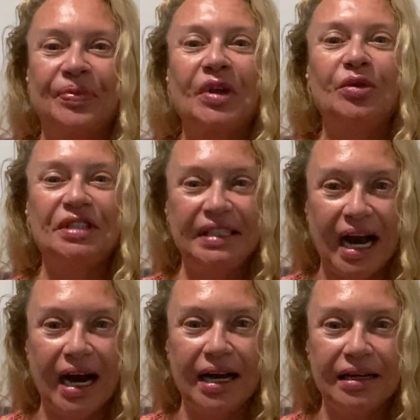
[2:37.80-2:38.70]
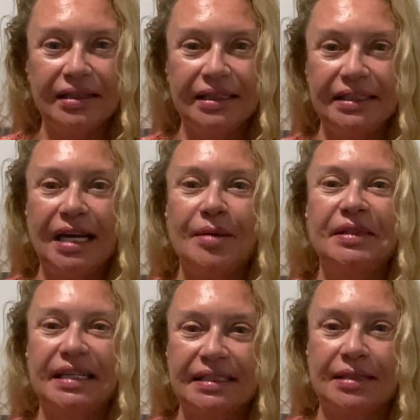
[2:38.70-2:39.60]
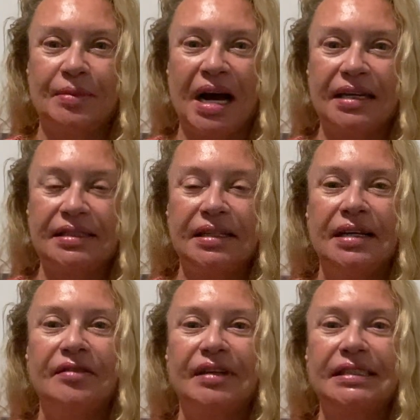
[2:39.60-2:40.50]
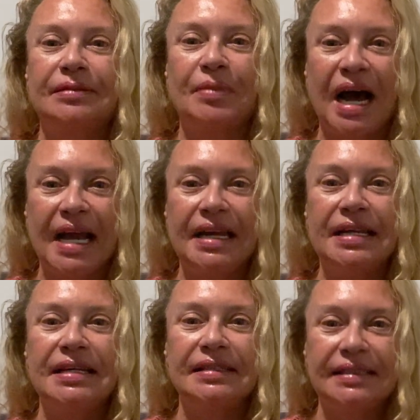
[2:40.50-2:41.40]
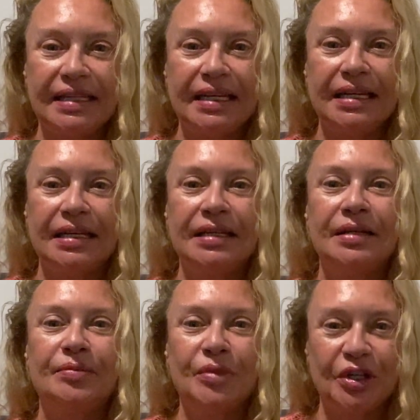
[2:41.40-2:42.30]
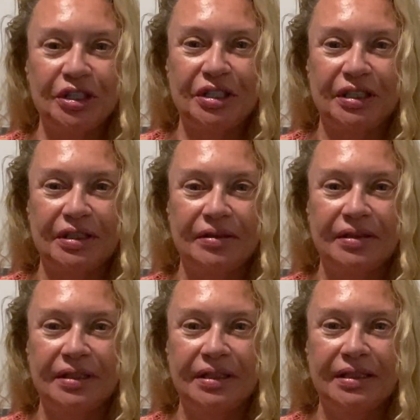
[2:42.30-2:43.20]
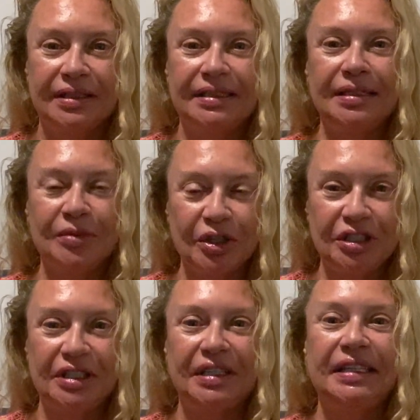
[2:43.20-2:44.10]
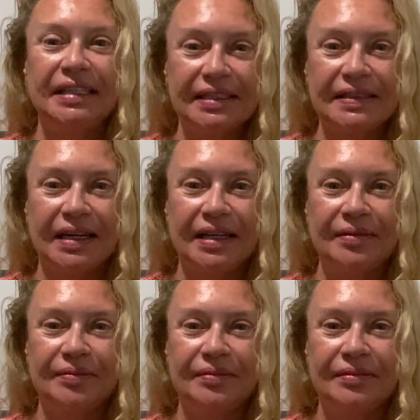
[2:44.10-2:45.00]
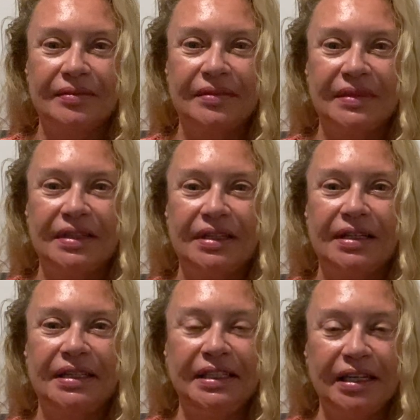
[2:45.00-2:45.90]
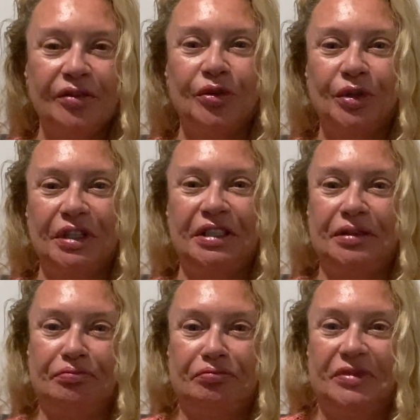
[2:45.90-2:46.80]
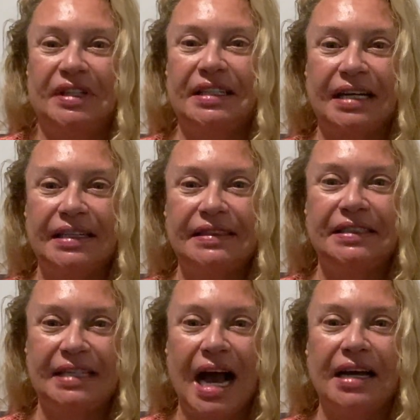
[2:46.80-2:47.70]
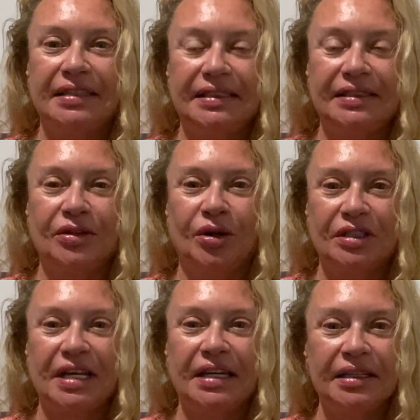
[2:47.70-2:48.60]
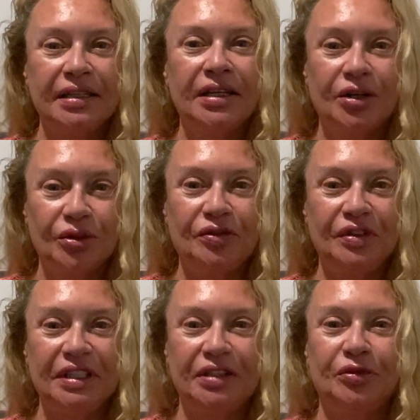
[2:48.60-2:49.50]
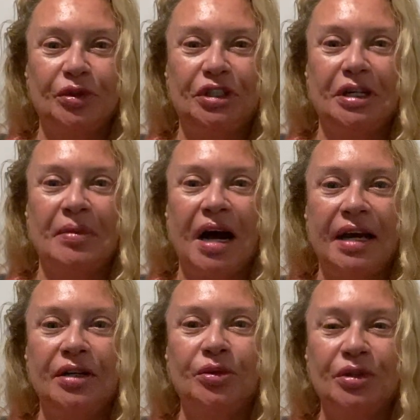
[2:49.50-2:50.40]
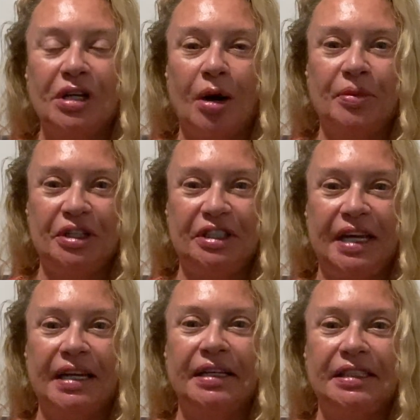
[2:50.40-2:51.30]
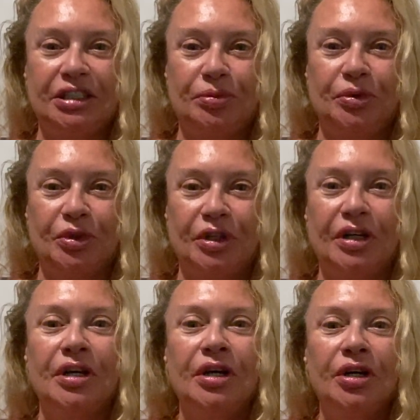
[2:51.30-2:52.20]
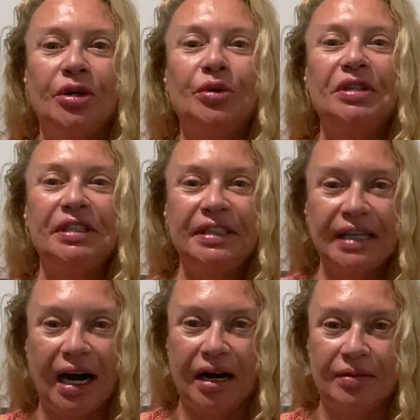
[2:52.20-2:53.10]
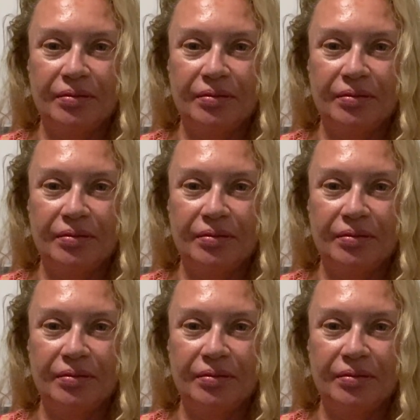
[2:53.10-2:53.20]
Und ja, ich habe das gemacht, was meine Seele möchte. Sie möchte hier sein. Hier, wo ich seit 30 Jahren diesen Ort kenne und wie ich, wo ich immer eine unglaubliche Energie spüre. Und ja,